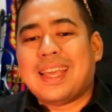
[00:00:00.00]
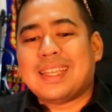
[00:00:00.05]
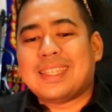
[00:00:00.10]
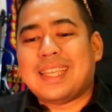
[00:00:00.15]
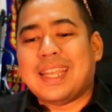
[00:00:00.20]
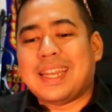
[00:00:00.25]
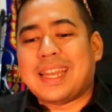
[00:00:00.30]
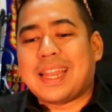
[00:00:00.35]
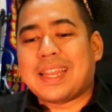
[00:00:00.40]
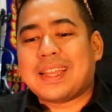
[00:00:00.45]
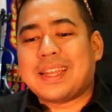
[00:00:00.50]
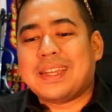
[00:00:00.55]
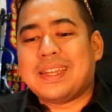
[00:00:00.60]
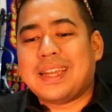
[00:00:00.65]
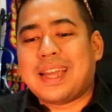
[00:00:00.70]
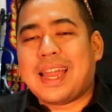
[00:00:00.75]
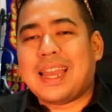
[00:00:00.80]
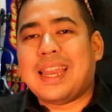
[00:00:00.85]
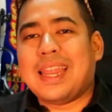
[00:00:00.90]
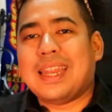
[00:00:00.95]
สิ่งนั้นก็คือ
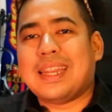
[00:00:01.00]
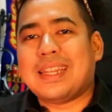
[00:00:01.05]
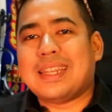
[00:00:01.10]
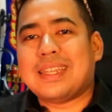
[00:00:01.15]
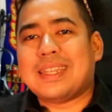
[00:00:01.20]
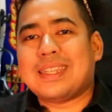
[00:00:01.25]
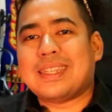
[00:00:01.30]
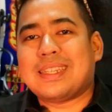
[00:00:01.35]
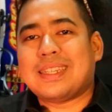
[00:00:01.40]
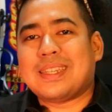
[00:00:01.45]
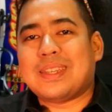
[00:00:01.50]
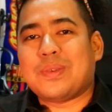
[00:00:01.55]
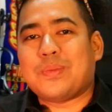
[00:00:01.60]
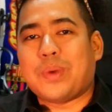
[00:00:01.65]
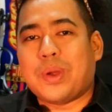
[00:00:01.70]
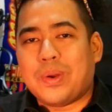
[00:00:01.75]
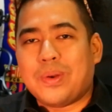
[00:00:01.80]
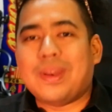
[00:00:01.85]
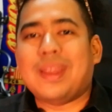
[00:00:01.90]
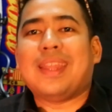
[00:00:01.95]
การเล่นไว
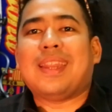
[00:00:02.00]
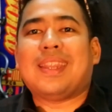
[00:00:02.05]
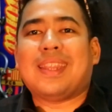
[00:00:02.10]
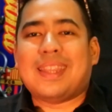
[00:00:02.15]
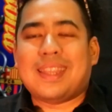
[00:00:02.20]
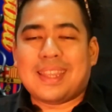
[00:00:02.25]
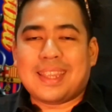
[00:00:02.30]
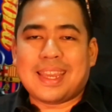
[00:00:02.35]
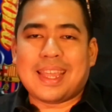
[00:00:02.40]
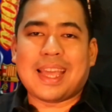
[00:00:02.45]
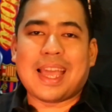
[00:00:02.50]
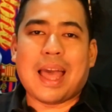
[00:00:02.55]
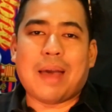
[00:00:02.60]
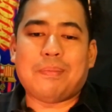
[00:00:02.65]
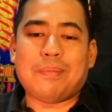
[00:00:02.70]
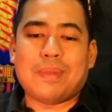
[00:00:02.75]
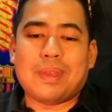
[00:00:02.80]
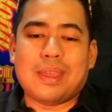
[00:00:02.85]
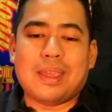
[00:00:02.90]
โอลินนะครับ